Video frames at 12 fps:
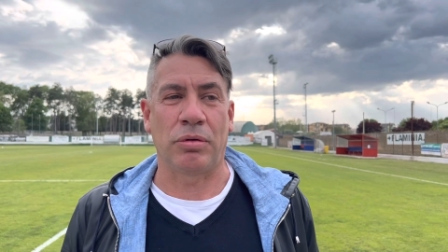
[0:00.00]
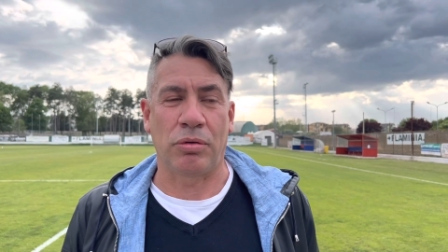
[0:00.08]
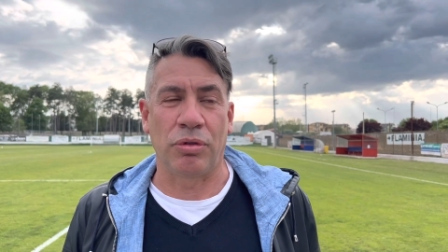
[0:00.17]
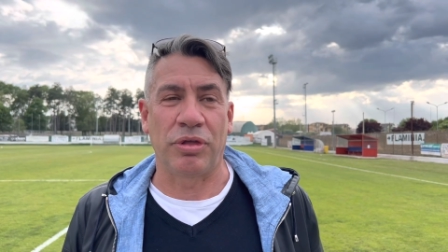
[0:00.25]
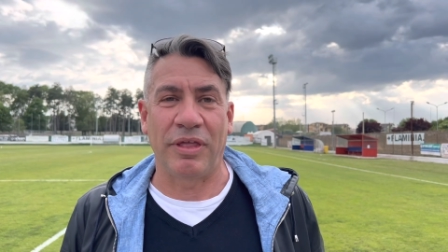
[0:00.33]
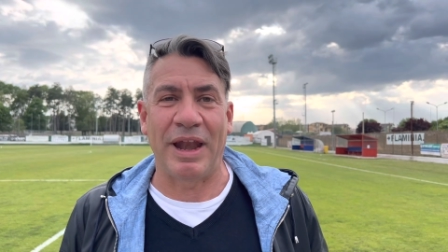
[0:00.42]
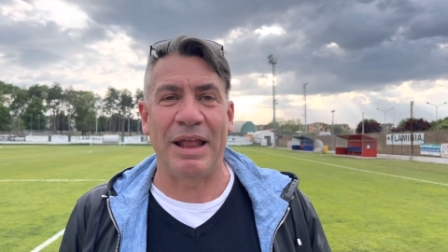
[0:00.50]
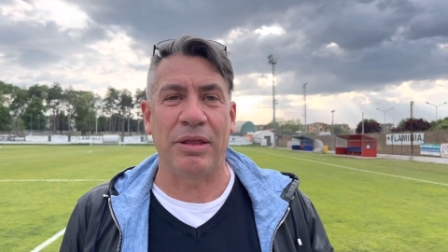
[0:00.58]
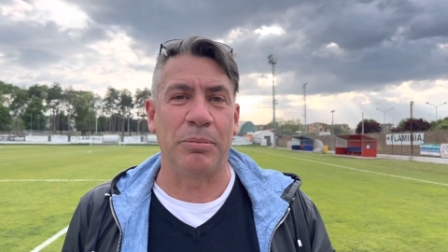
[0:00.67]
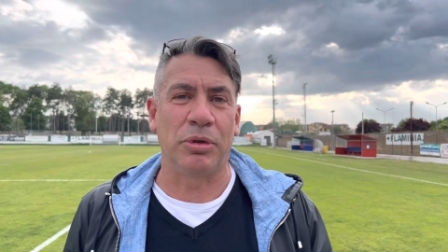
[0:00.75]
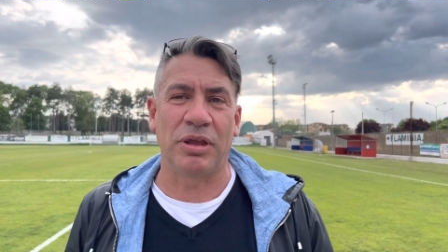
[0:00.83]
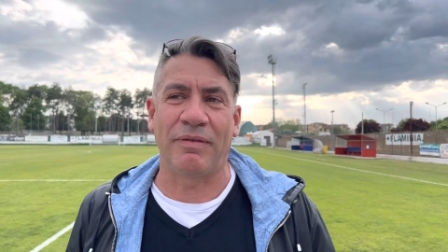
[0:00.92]
considerando
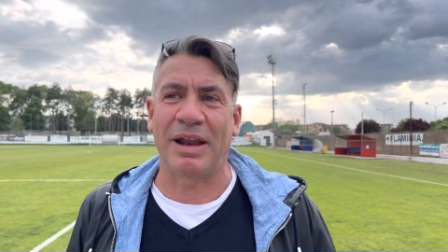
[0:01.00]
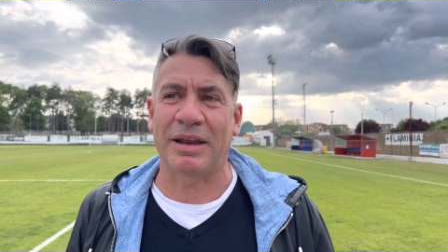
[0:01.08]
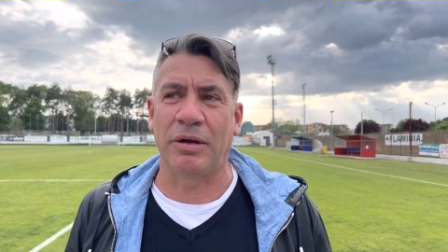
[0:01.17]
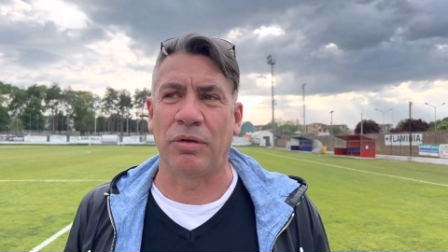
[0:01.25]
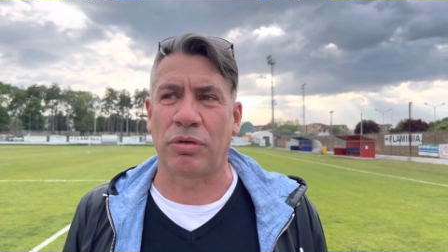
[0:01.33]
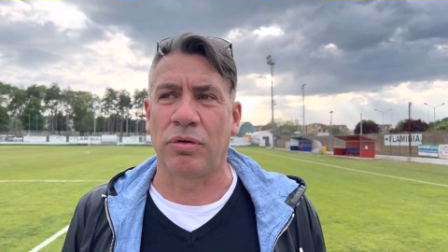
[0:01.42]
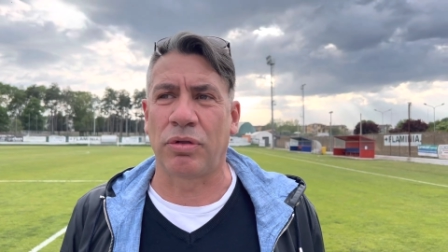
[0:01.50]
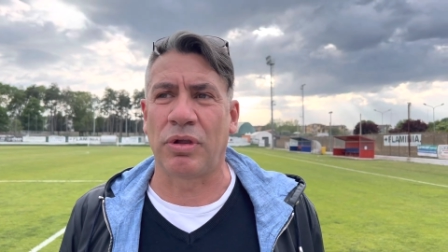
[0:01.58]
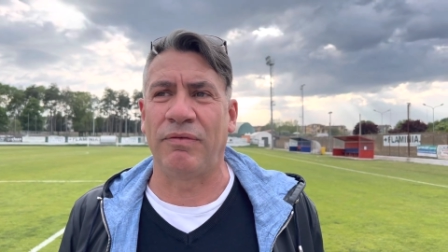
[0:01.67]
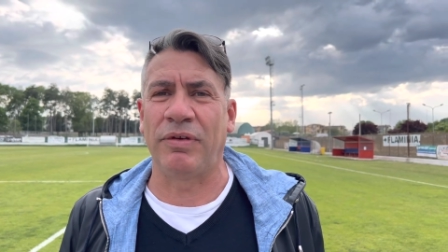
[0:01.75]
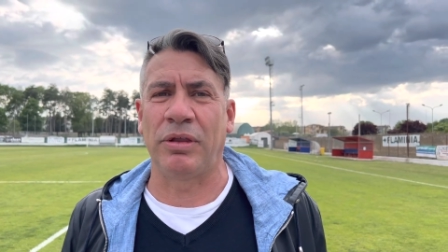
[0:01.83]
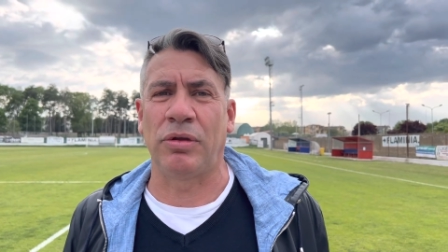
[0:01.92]
il Montevarca l'anno scorso
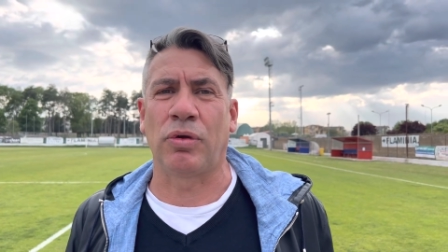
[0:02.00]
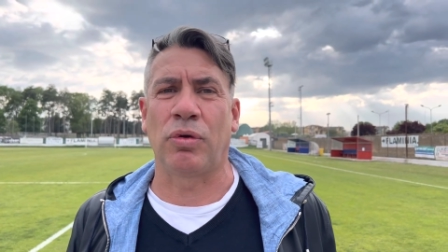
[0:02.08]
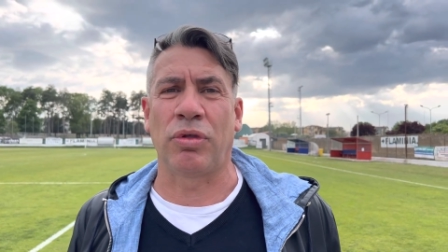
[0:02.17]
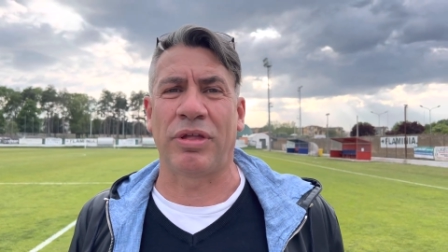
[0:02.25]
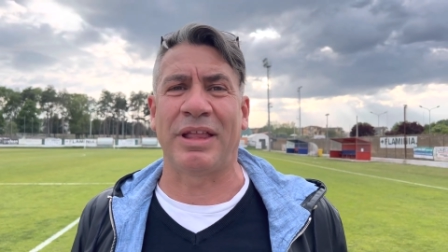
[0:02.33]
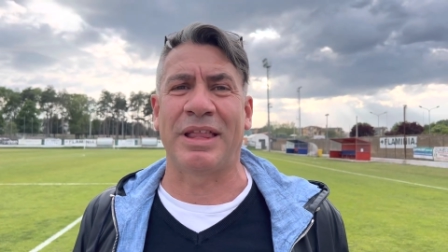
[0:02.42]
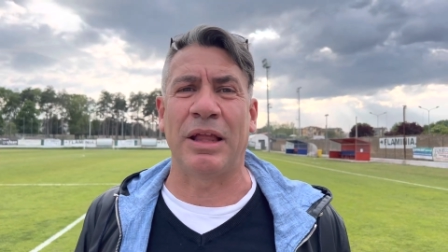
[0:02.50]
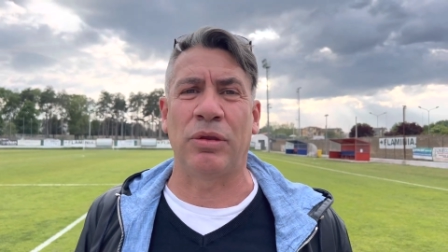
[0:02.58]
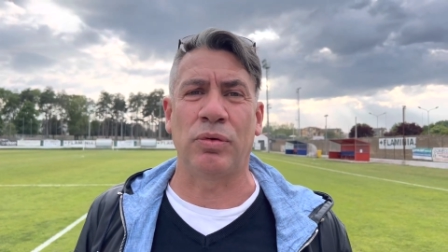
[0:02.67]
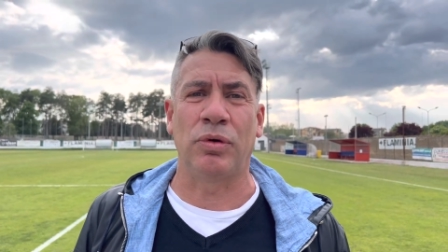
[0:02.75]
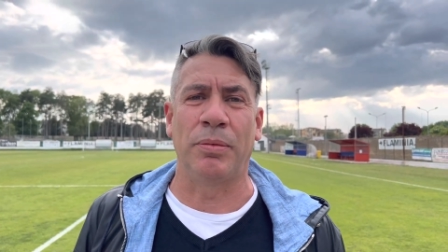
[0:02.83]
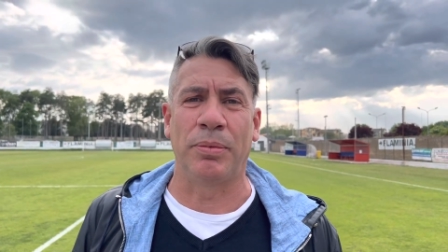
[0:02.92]
l'ha vinto con
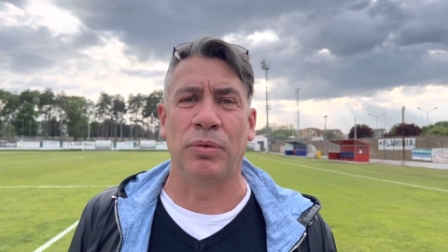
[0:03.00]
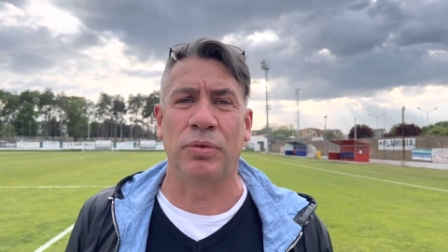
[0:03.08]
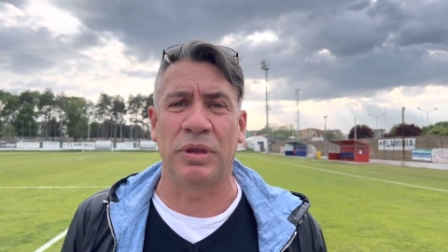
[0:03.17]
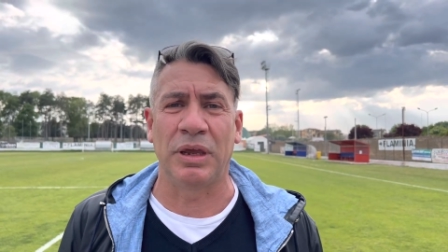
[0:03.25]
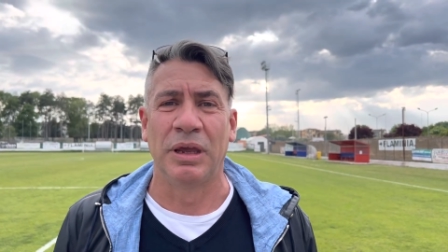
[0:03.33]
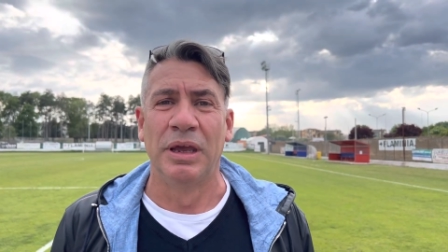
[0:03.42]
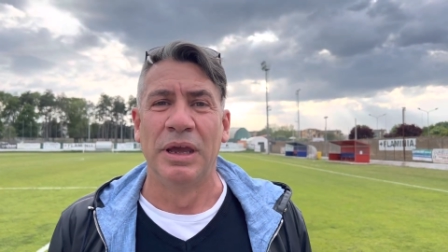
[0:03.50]
71 punti,